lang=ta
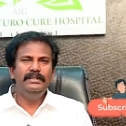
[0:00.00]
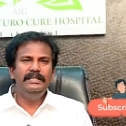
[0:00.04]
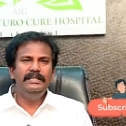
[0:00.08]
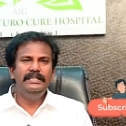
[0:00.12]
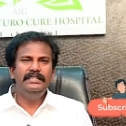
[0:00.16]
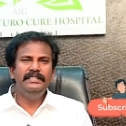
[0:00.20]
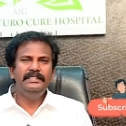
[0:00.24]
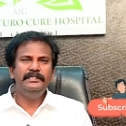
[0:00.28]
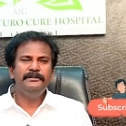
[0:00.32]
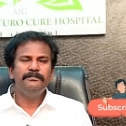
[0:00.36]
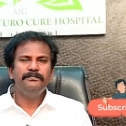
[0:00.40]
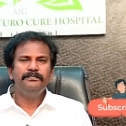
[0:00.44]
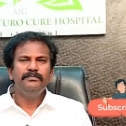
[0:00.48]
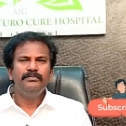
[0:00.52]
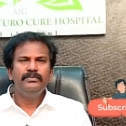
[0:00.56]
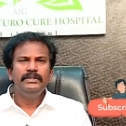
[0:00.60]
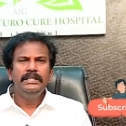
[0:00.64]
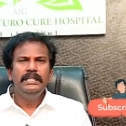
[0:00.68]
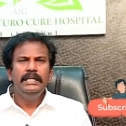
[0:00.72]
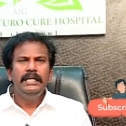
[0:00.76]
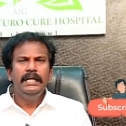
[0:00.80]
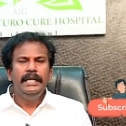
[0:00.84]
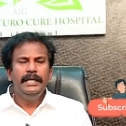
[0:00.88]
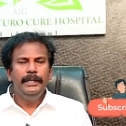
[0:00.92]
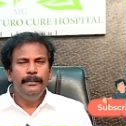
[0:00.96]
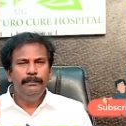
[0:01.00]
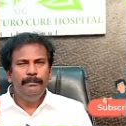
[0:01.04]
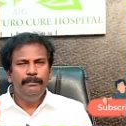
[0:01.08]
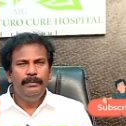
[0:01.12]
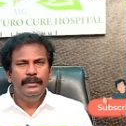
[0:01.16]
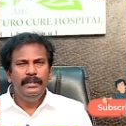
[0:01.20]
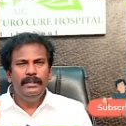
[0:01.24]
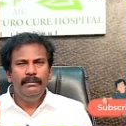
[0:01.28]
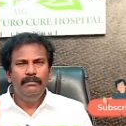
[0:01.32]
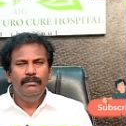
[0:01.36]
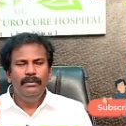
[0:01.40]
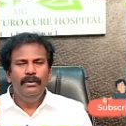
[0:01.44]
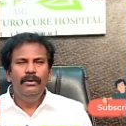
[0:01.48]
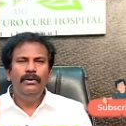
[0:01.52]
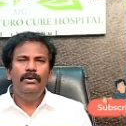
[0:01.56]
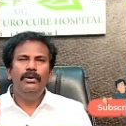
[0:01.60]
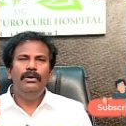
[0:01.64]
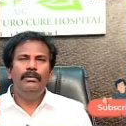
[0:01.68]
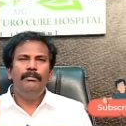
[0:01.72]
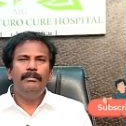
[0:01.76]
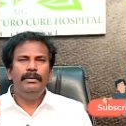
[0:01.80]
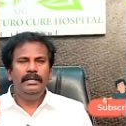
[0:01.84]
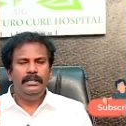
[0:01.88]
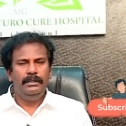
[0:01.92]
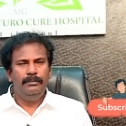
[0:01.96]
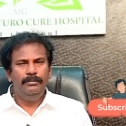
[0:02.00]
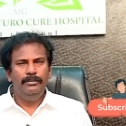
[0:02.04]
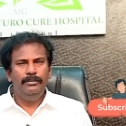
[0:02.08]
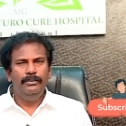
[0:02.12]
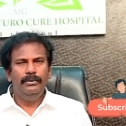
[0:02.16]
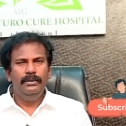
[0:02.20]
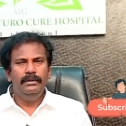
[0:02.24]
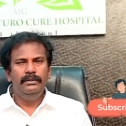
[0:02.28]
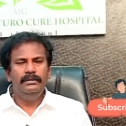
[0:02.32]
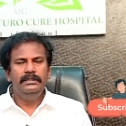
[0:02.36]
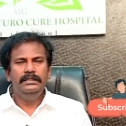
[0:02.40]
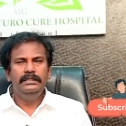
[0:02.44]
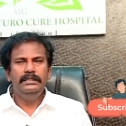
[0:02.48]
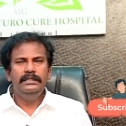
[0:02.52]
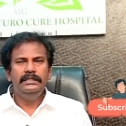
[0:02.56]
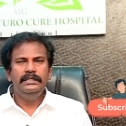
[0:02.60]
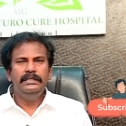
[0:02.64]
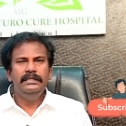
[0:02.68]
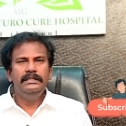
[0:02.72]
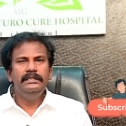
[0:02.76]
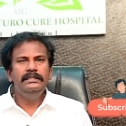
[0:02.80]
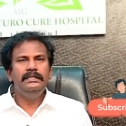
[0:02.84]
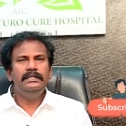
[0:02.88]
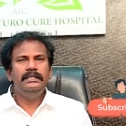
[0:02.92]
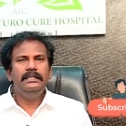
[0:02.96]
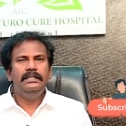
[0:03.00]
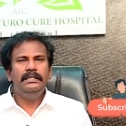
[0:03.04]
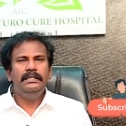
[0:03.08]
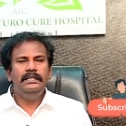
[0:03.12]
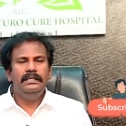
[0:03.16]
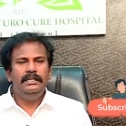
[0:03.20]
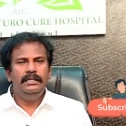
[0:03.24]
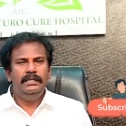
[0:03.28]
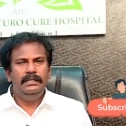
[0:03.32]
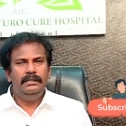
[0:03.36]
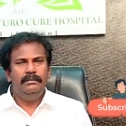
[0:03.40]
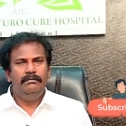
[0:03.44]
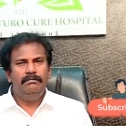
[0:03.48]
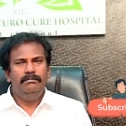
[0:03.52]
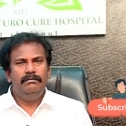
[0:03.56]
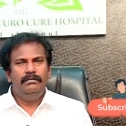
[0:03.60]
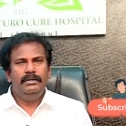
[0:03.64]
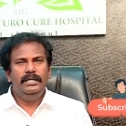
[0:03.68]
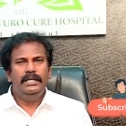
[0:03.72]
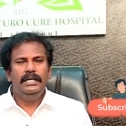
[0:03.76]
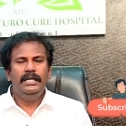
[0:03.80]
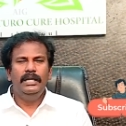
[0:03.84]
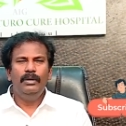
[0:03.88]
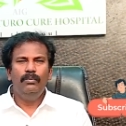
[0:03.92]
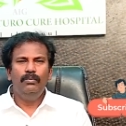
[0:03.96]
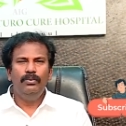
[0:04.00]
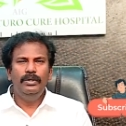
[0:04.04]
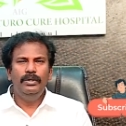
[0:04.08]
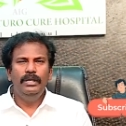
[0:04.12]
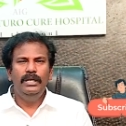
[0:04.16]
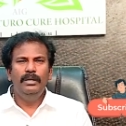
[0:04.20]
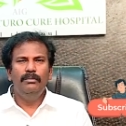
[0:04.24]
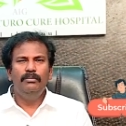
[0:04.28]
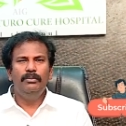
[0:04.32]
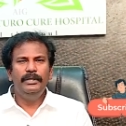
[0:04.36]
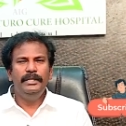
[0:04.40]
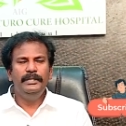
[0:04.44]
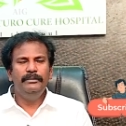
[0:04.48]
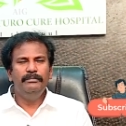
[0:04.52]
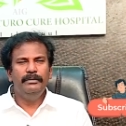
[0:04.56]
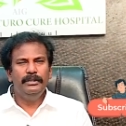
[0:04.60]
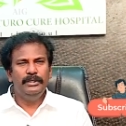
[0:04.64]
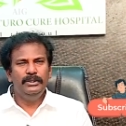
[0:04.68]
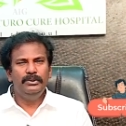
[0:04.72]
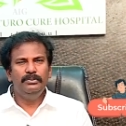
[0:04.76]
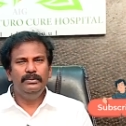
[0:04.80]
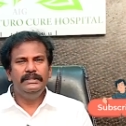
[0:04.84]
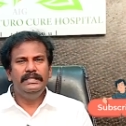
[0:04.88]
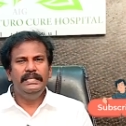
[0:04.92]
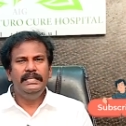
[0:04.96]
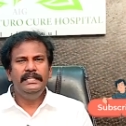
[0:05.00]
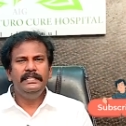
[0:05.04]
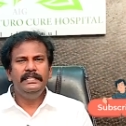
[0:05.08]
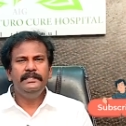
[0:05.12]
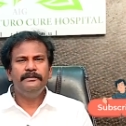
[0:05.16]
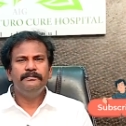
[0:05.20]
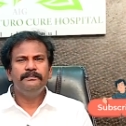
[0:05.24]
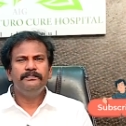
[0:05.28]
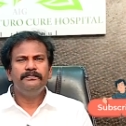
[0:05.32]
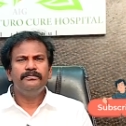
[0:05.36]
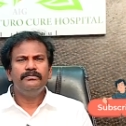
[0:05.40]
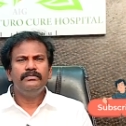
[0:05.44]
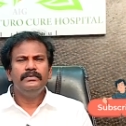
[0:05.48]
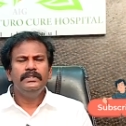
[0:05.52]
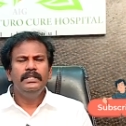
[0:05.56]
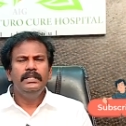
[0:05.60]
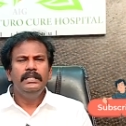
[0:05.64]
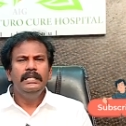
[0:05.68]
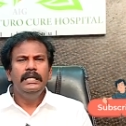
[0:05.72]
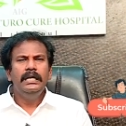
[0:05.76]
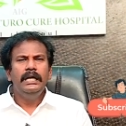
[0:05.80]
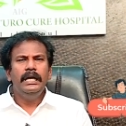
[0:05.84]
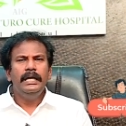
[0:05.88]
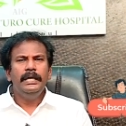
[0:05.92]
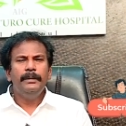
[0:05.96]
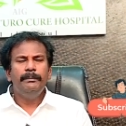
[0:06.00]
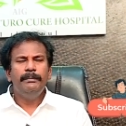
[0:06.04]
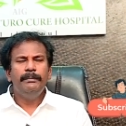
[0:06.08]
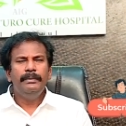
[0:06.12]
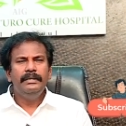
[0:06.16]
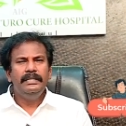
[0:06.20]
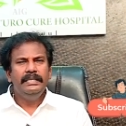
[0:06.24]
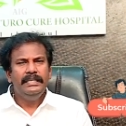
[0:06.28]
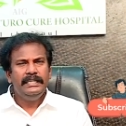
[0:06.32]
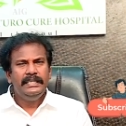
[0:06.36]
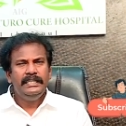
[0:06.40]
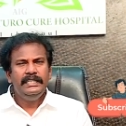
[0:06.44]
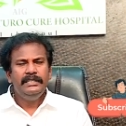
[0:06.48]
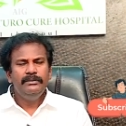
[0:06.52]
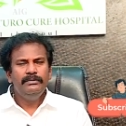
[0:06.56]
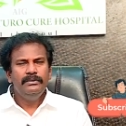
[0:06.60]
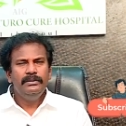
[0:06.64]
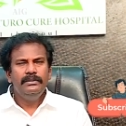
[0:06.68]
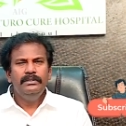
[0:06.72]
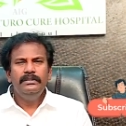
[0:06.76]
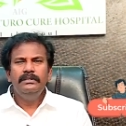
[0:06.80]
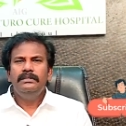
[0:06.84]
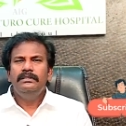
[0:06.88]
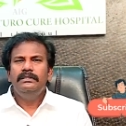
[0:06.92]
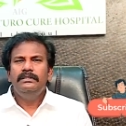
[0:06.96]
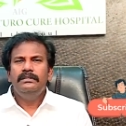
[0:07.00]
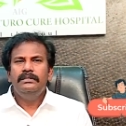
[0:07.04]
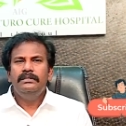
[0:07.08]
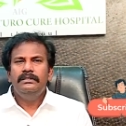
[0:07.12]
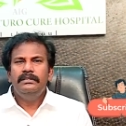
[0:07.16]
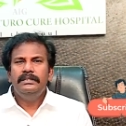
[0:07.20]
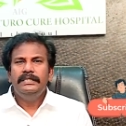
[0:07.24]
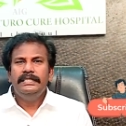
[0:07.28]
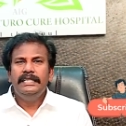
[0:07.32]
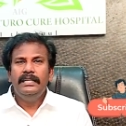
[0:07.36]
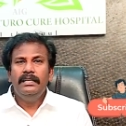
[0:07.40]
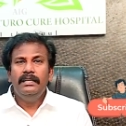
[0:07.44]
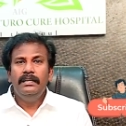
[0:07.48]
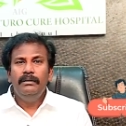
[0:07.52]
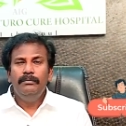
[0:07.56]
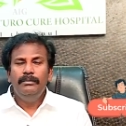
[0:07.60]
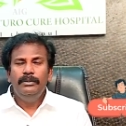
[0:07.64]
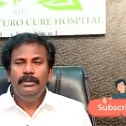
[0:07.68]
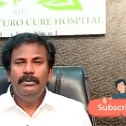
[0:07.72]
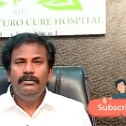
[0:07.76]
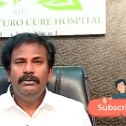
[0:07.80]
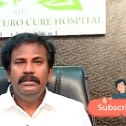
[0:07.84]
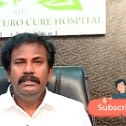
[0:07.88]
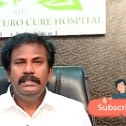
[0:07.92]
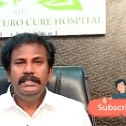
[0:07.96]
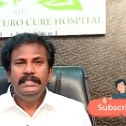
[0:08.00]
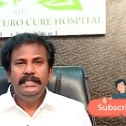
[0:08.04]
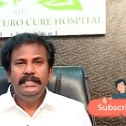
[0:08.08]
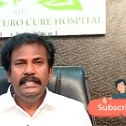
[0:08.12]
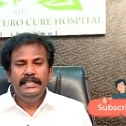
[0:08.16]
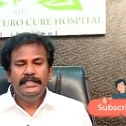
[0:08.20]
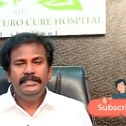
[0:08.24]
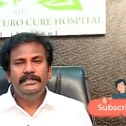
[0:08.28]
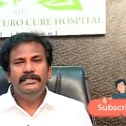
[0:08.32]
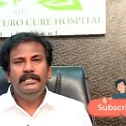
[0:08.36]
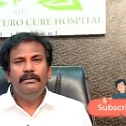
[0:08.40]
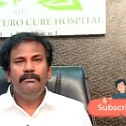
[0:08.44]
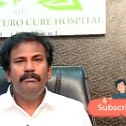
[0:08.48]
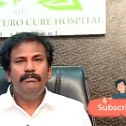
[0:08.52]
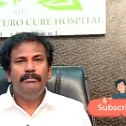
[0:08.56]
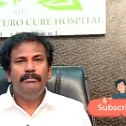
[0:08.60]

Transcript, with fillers: சொல்லிட்டு இப்போ நம்ம பார்க்க போகிறது இந்த உடல் மொழி மருத்துவத்தில் இப்போ நிறைய வந்து எல்லா பேரும் வந்து எக்ஸாம்